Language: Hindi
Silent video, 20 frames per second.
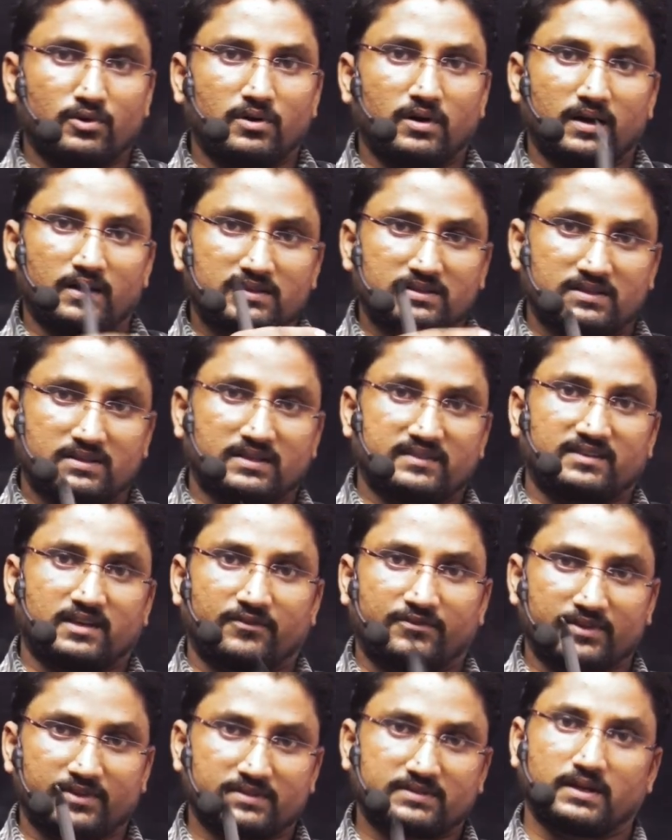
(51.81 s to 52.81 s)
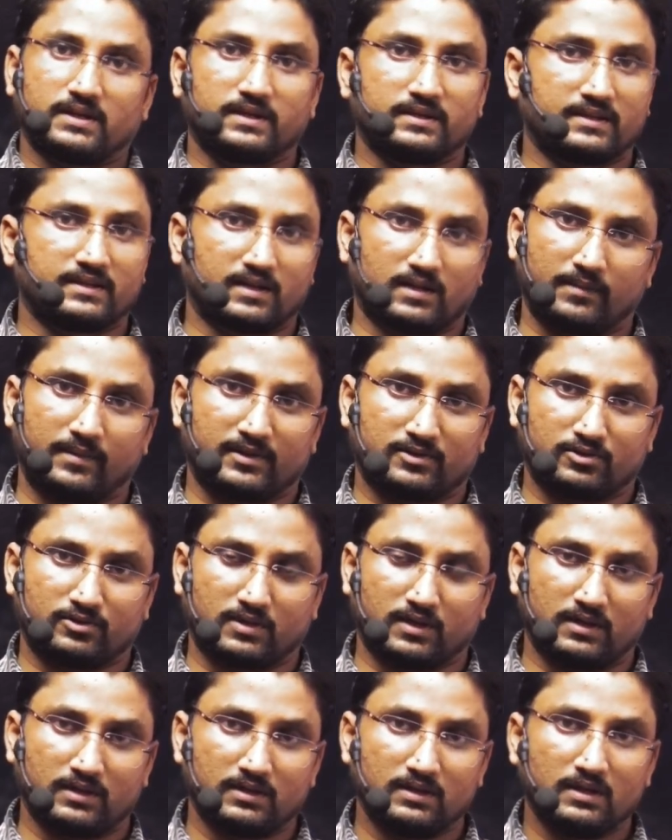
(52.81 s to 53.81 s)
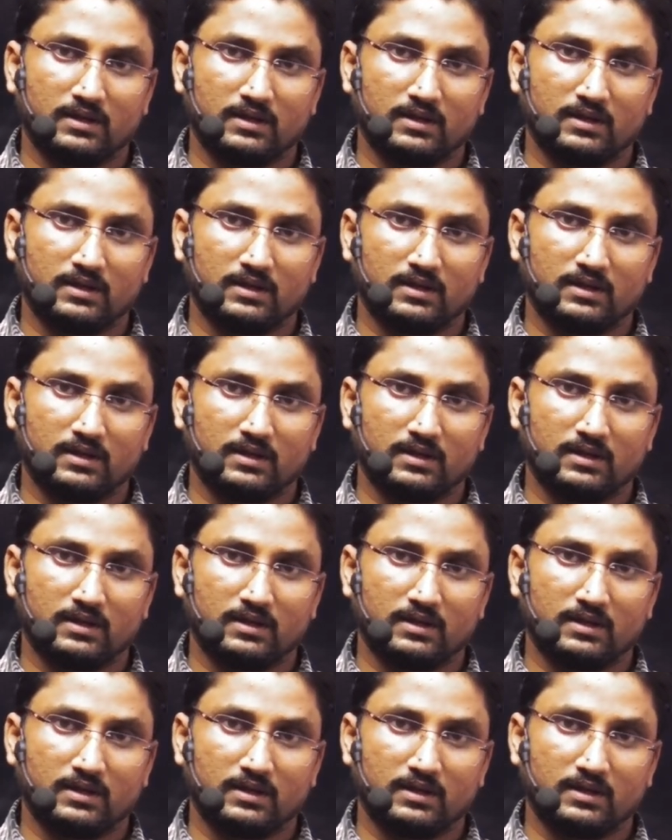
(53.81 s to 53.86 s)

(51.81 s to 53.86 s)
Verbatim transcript: अर्थ के सरफेस के नियर का बात हो रहा है